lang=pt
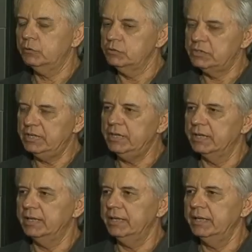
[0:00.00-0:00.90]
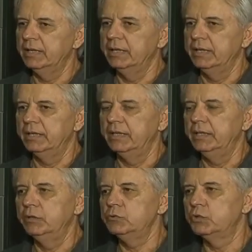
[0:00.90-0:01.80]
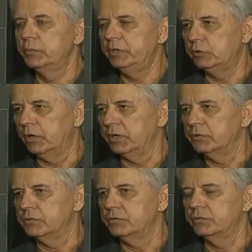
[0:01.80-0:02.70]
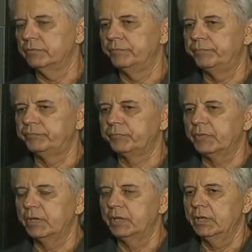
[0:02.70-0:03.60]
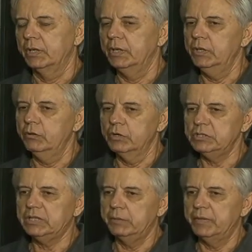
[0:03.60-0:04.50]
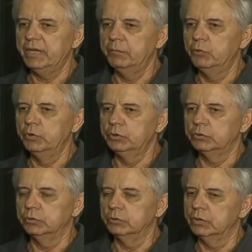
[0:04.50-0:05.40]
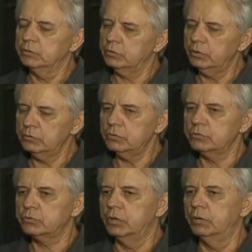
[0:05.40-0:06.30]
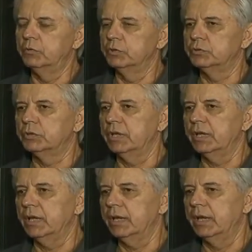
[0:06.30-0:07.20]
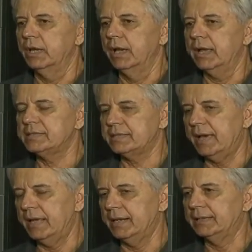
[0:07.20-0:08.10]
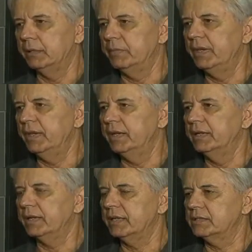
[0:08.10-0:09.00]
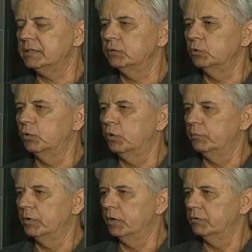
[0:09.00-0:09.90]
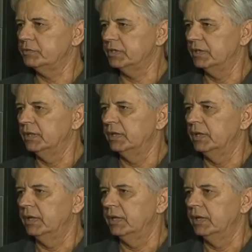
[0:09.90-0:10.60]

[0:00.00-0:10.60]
A cozinha, né, e os dormitórios. E hoje também muito, todos os cômbros é, a sala também na questão do home office,